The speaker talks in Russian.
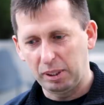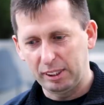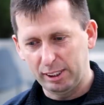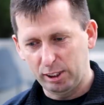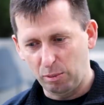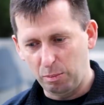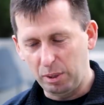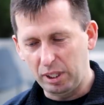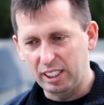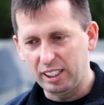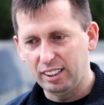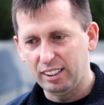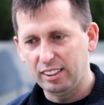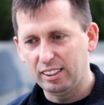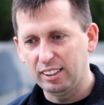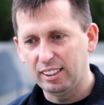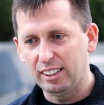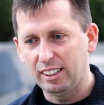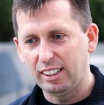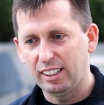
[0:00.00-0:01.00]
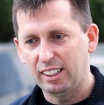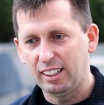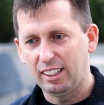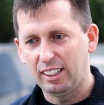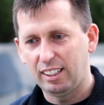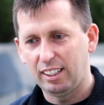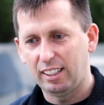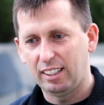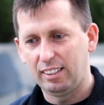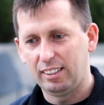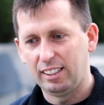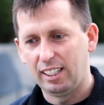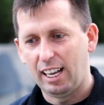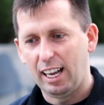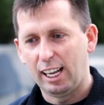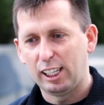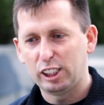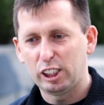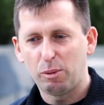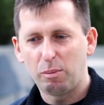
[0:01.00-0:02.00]
поступил. Э,
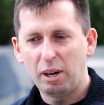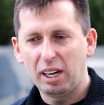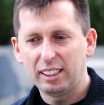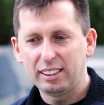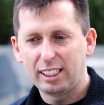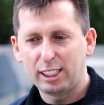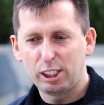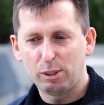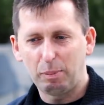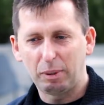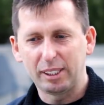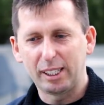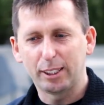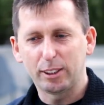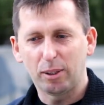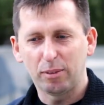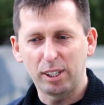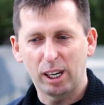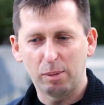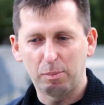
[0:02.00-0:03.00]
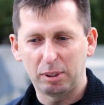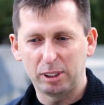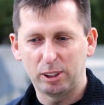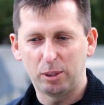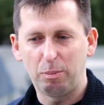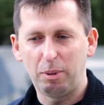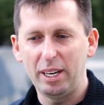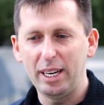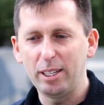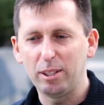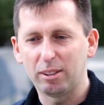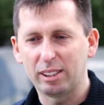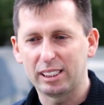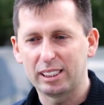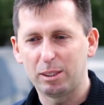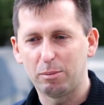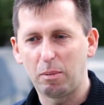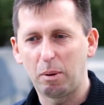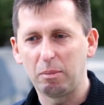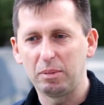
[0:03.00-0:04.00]
сама даже подготовка к поступлению на
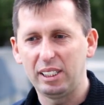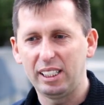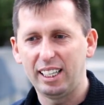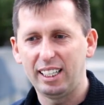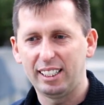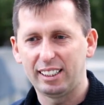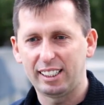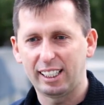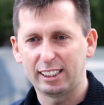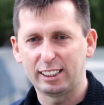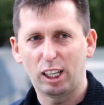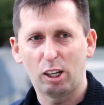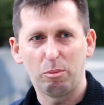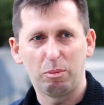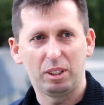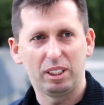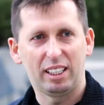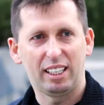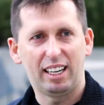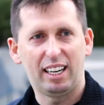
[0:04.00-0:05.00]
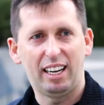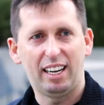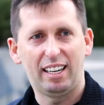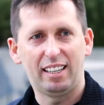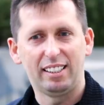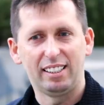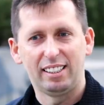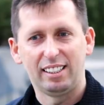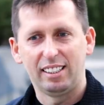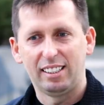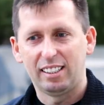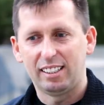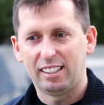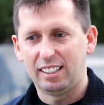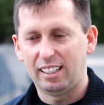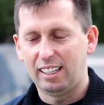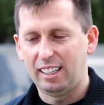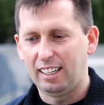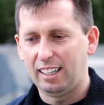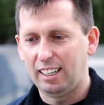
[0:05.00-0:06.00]
самом деле тогда была
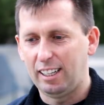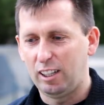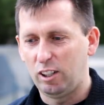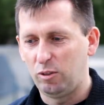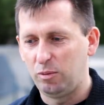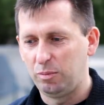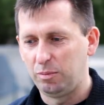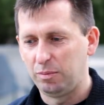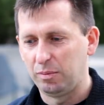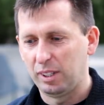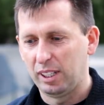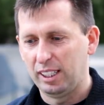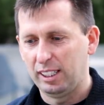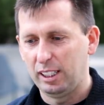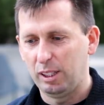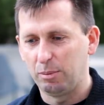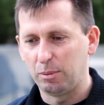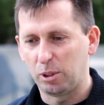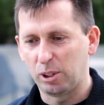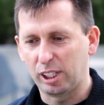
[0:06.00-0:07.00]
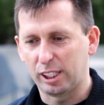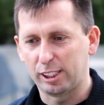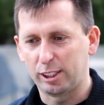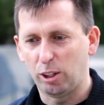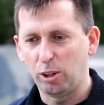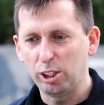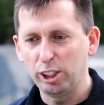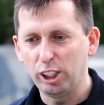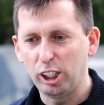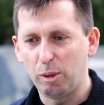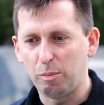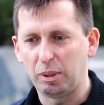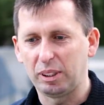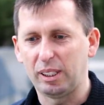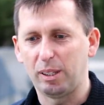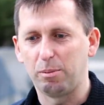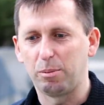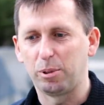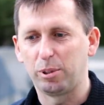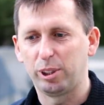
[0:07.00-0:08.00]
э, немножко сложная,
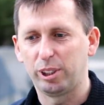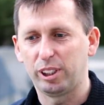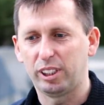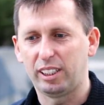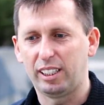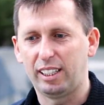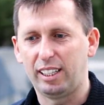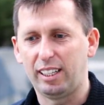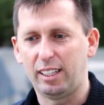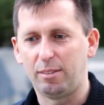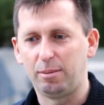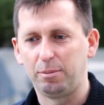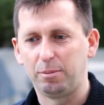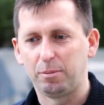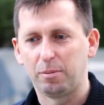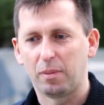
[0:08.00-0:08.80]
потому что